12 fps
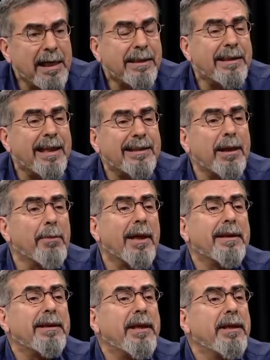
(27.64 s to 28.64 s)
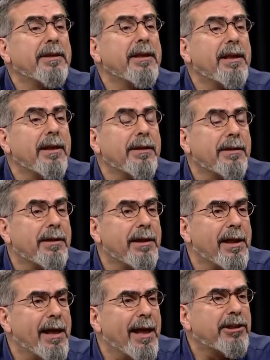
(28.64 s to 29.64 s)
Ne zaman neyi dil,
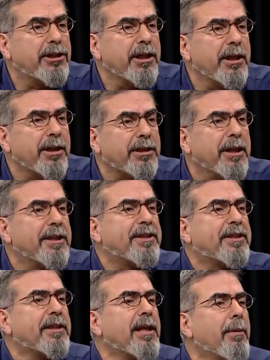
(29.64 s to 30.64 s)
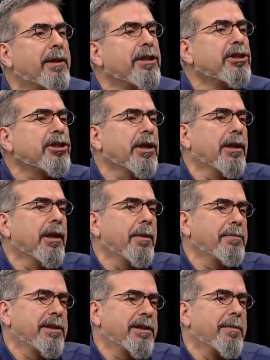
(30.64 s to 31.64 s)
dileyeceği kestirilemez.
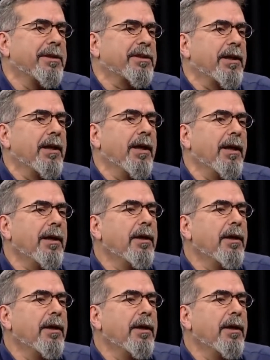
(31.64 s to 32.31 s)
İnşallah bizde mesela